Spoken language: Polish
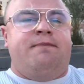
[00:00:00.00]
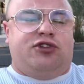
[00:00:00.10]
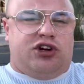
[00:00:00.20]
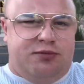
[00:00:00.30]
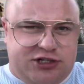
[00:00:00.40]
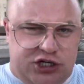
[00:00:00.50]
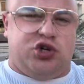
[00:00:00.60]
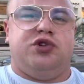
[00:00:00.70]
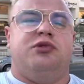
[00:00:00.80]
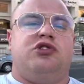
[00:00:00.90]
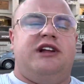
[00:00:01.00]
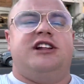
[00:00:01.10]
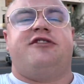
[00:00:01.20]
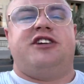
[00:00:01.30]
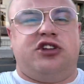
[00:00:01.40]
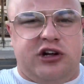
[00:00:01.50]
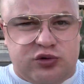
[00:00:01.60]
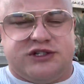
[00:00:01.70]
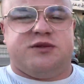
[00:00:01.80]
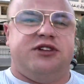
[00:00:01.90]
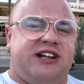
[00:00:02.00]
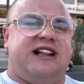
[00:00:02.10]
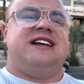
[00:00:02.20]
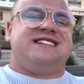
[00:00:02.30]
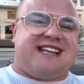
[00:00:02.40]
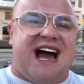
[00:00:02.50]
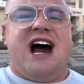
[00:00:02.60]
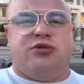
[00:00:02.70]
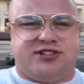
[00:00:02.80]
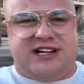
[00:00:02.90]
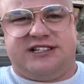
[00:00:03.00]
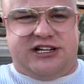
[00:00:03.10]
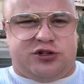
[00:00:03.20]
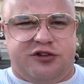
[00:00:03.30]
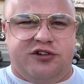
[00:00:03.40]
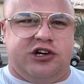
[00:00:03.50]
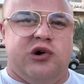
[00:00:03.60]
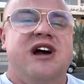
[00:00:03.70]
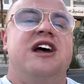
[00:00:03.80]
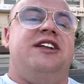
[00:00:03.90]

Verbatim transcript: to robisz na siódmą, kolejne dwa to na ósmą i tak dalej. I cały czas grasz tu dwójką.